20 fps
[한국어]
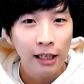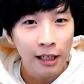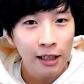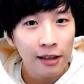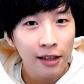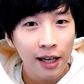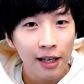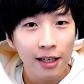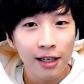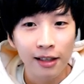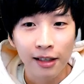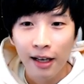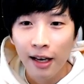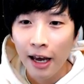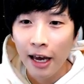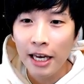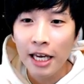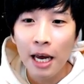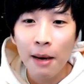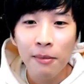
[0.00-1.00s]
인텔은
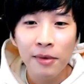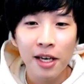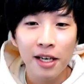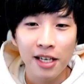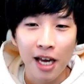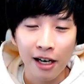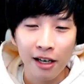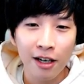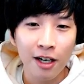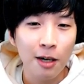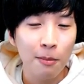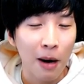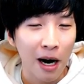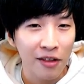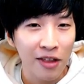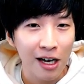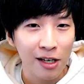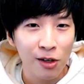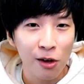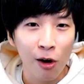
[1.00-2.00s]
AMD의 자극을
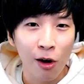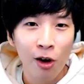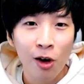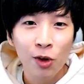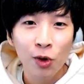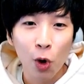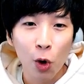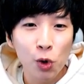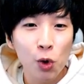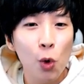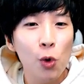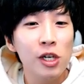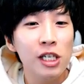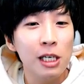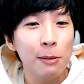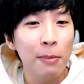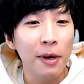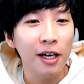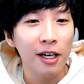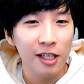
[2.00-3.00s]
받아서 더 좋은
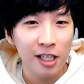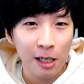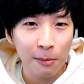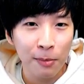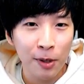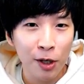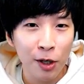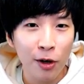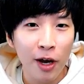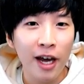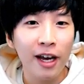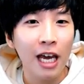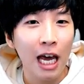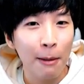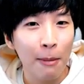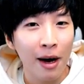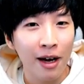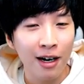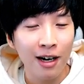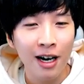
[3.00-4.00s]
스펙의 CPU의
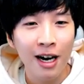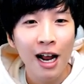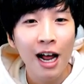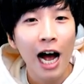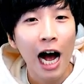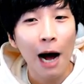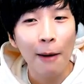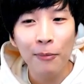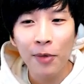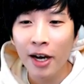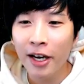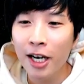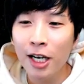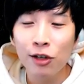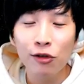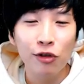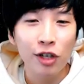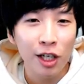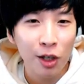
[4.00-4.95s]
개발을 앞당길 수